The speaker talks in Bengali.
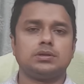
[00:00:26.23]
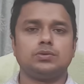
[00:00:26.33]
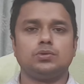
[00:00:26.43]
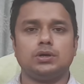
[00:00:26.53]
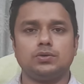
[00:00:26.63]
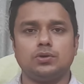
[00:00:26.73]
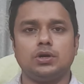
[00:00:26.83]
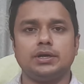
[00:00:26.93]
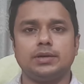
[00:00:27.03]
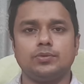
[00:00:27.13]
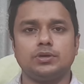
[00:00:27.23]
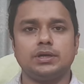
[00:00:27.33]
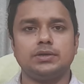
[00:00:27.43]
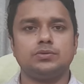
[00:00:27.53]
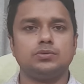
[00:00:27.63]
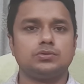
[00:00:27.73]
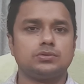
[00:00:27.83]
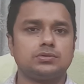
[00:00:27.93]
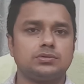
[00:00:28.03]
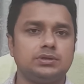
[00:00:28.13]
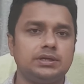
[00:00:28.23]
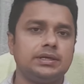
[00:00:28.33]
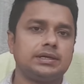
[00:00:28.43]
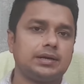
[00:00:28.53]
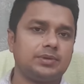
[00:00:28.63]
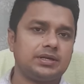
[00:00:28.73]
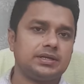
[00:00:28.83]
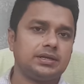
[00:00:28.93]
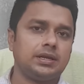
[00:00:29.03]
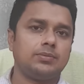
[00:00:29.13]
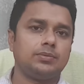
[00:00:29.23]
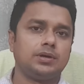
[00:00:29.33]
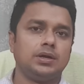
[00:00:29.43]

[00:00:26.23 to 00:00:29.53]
দোয়ানো হয় এবং এই দুধকে এই খামারে লাভ